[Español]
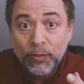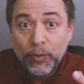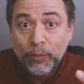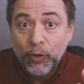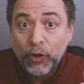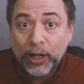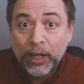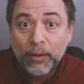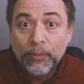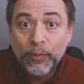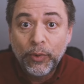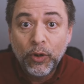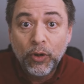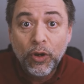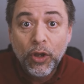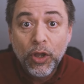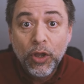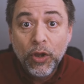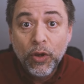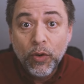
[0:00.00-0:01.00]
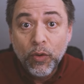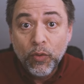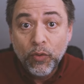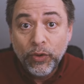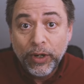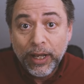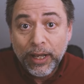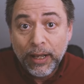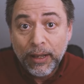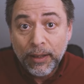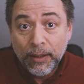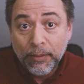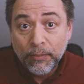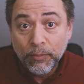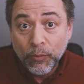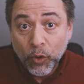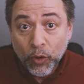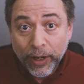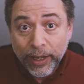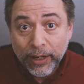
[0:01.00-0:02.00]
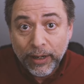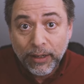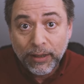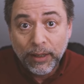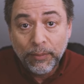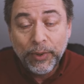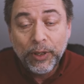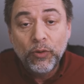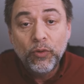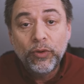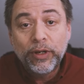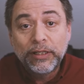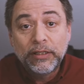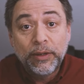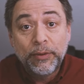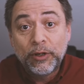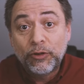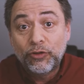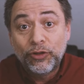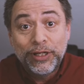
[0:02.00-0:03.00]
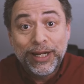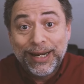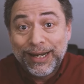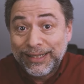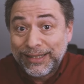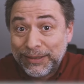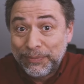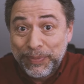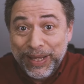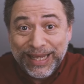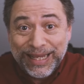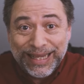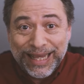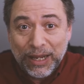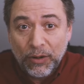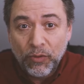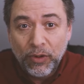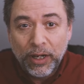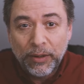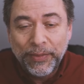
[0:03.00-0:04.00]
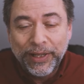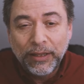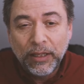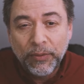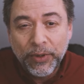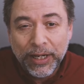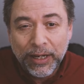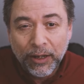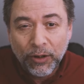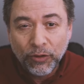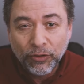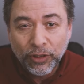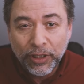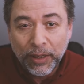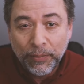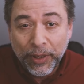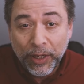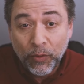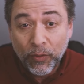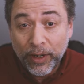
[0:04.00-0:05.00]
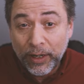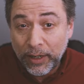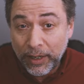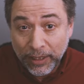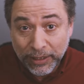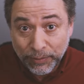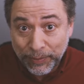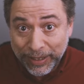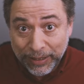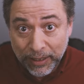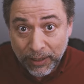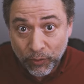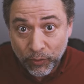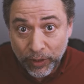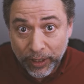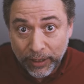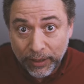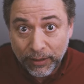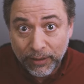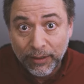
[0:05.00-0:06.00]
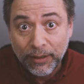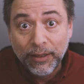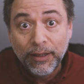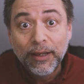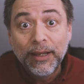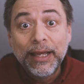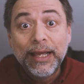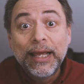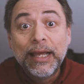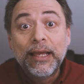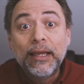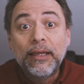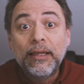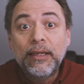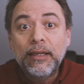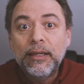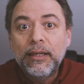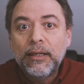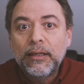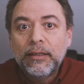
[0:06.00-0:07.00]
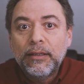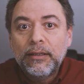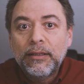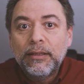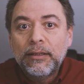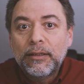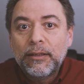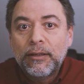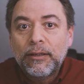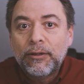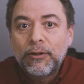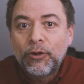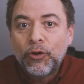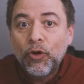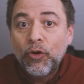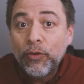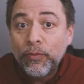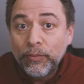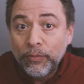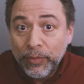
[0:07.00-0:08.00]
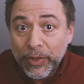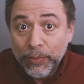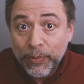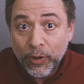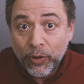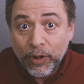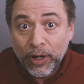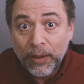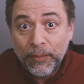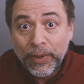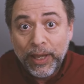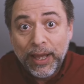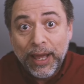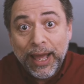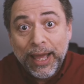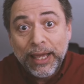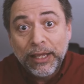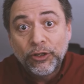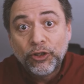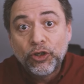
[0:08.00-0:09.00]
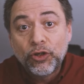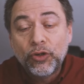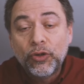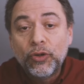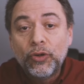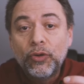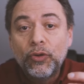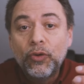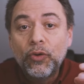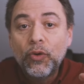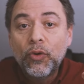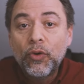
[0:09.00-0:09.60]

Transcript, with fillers: como por ejemplo una mujer de Perú que sabe cocinar espectacularmente bien la cocina peruana, espectacular. Y con mi programa ha hecho